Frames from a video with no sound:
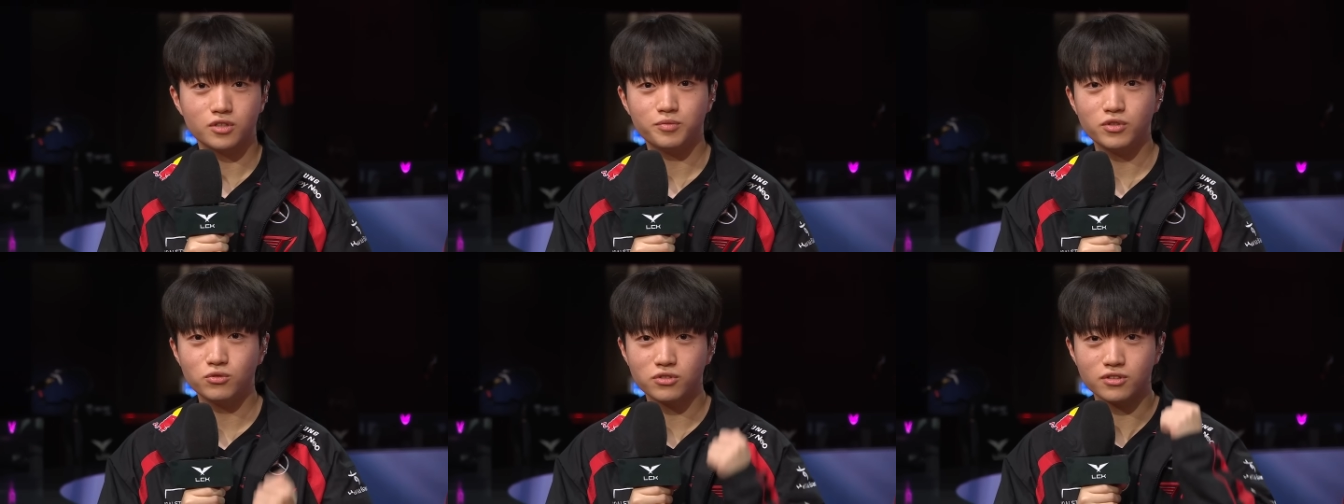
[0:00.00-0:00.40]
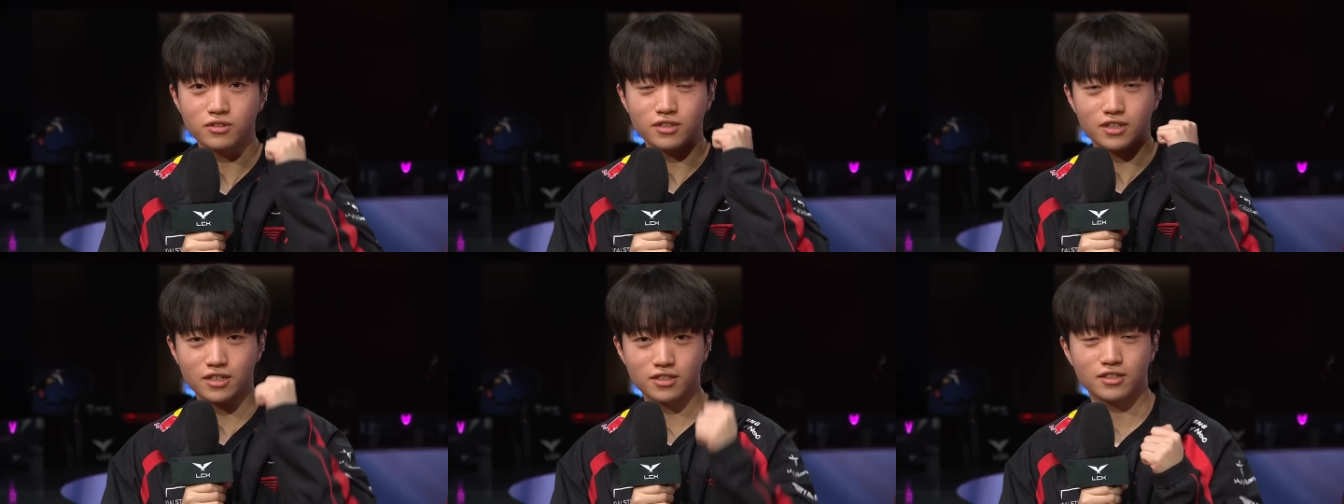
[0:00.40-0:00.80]
스프링
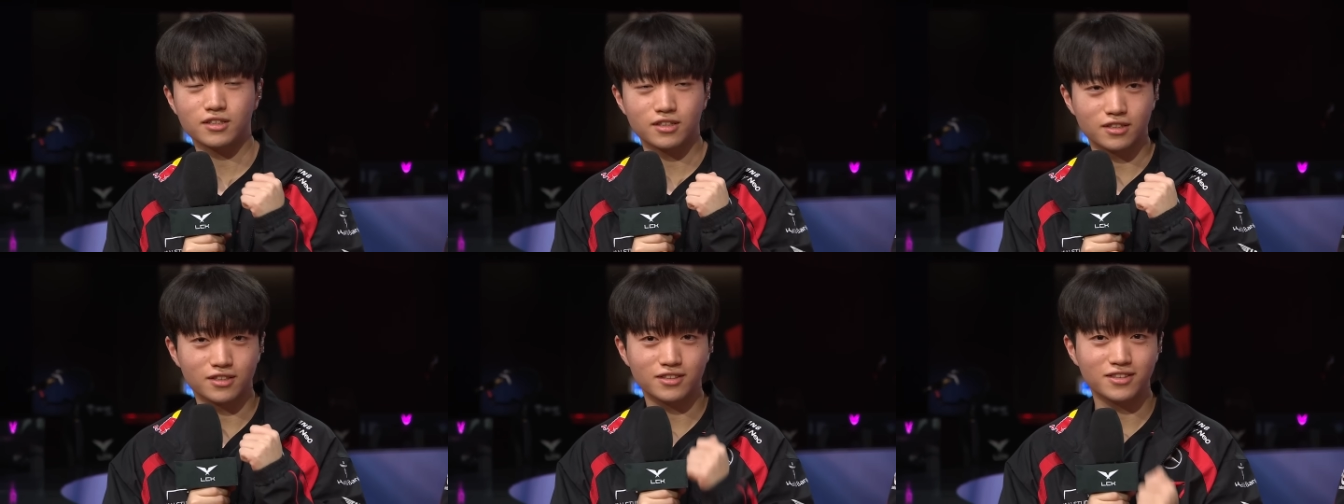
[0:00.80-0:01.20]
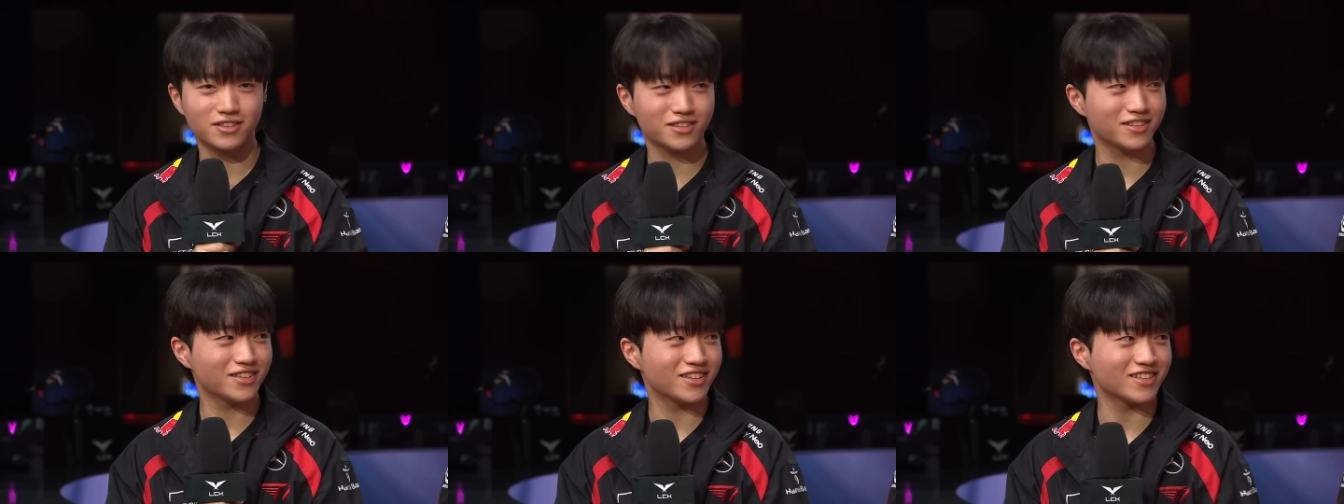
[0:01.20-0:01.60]
우승 가자.
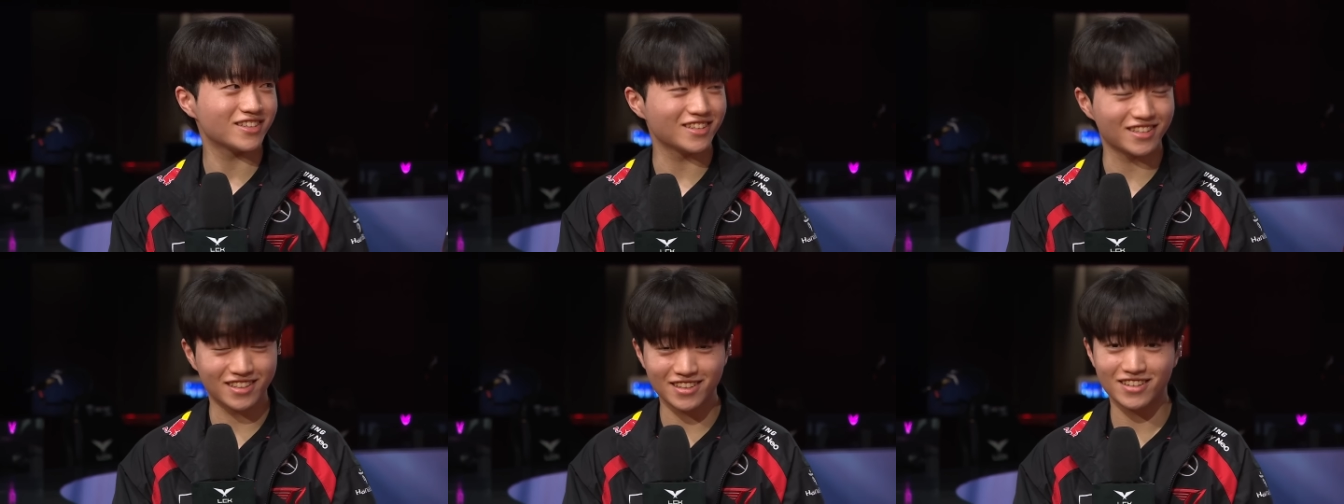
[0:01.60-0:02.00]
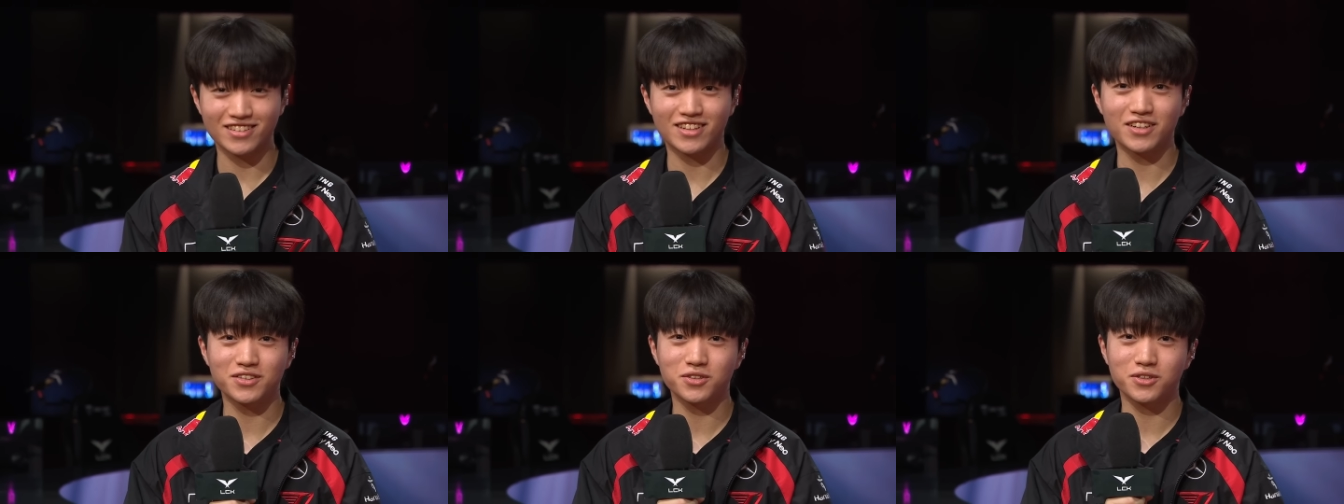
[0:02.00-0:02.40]

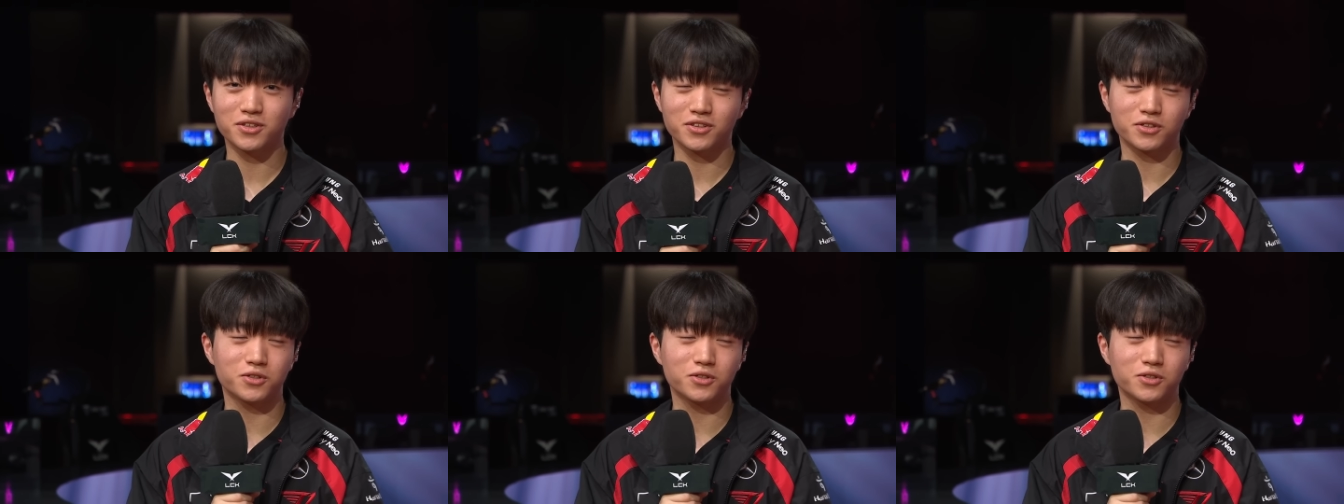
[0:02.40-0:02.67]
그래서